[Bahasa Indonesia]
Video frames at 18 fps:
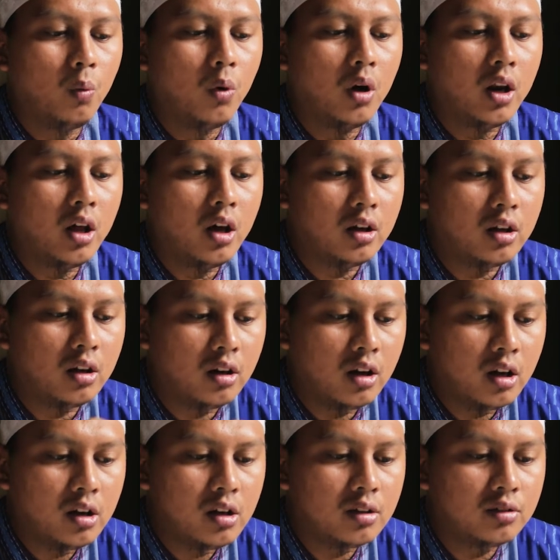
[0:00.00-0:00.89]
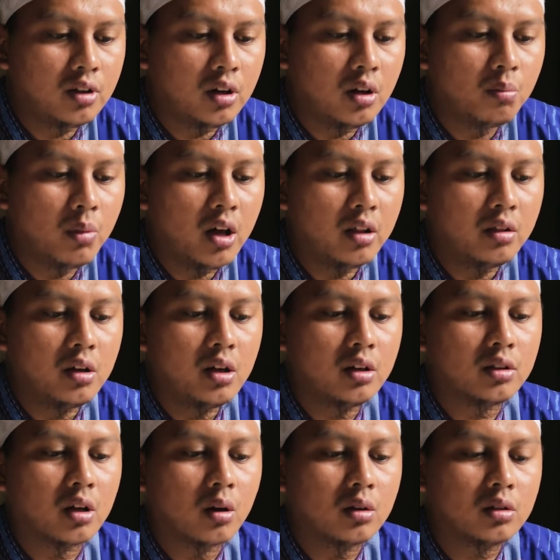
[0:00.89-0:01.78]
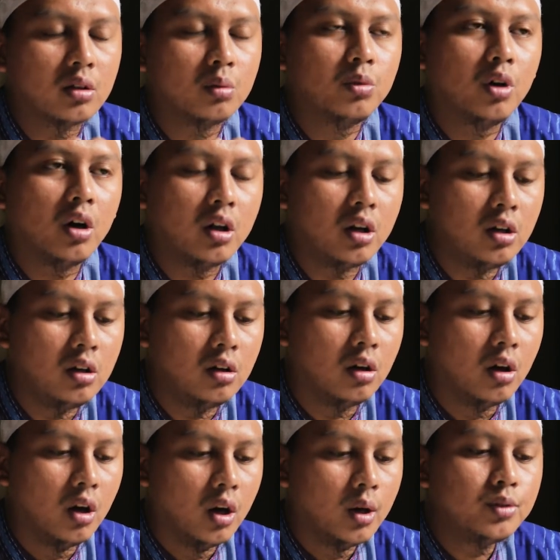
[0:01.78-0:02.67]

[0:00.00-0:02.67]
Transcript: walakin la yadri ma yatarattabu alaihi.